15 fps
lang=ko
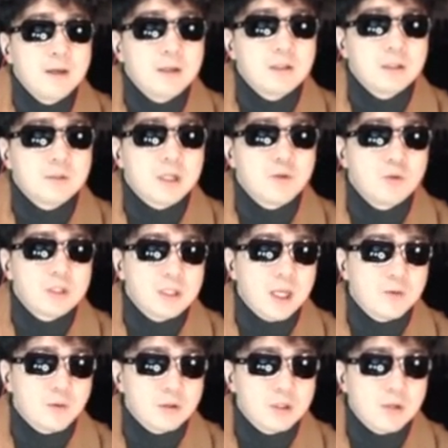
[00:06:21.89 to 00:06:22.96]
이러다 보니까 용산
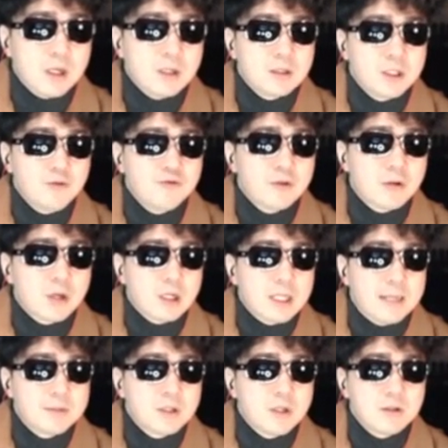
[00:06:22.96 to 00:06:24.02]
대통령실과 친윤석열계가
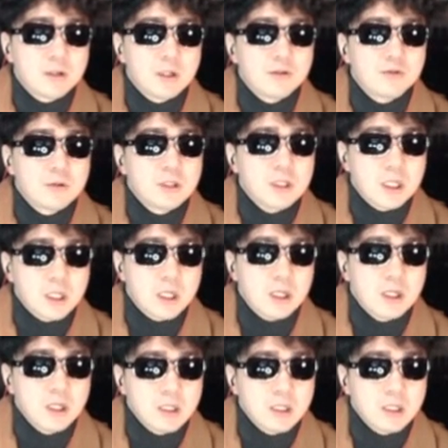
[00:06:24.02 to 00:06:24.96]
난처해졌다는 이야기가